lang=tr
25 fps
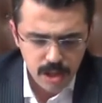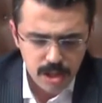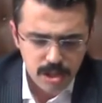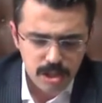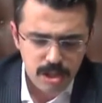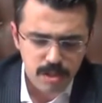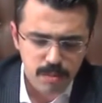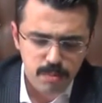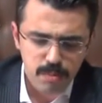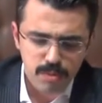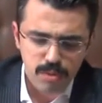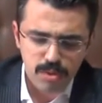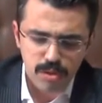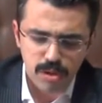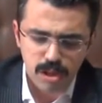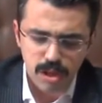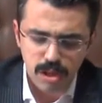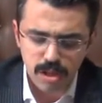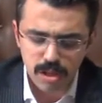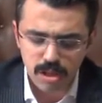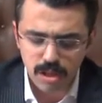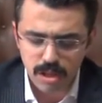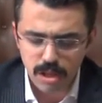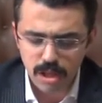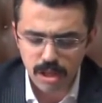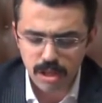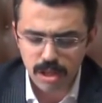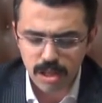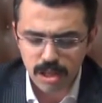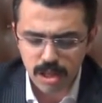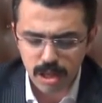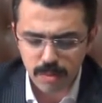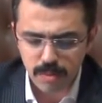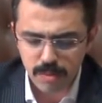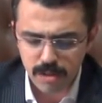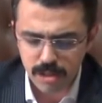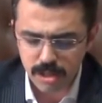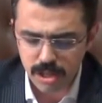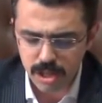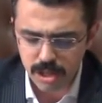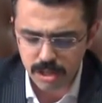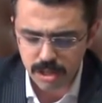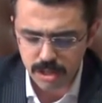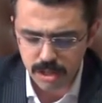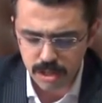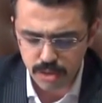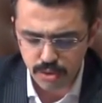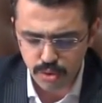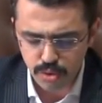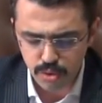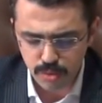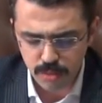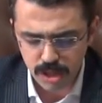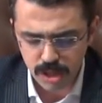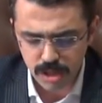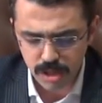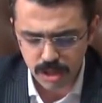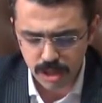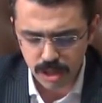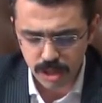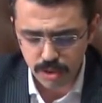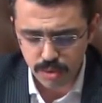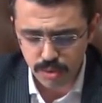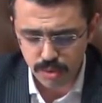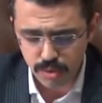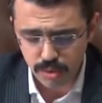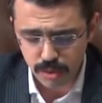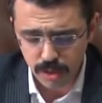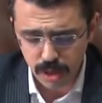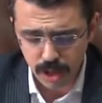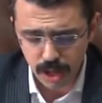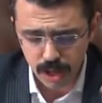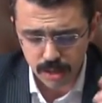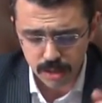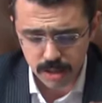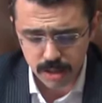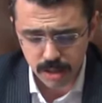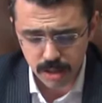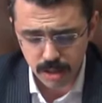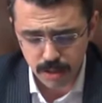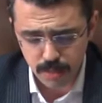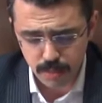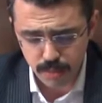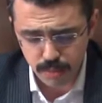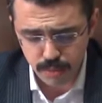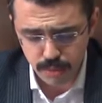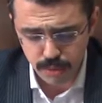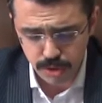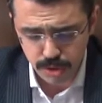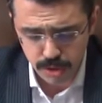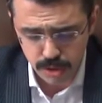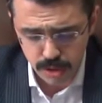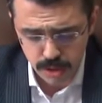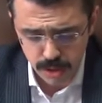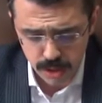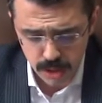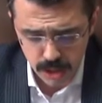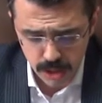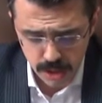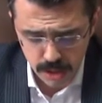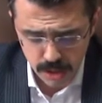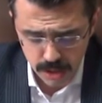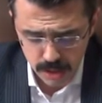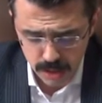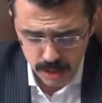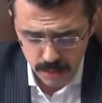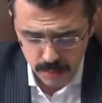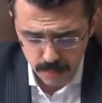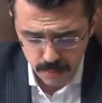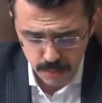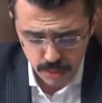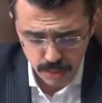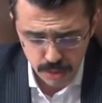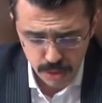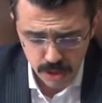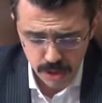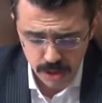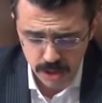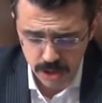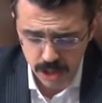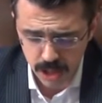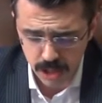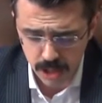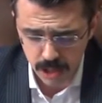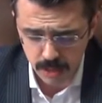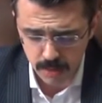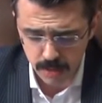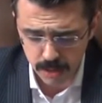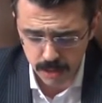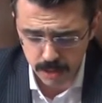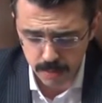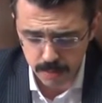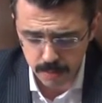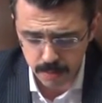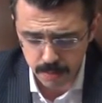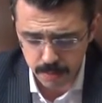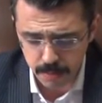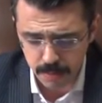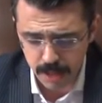Şimdi burada te, kitabın içerisinde şu metin geçiyor. Aslında bu iş hiç bu işi hiç anlamadım.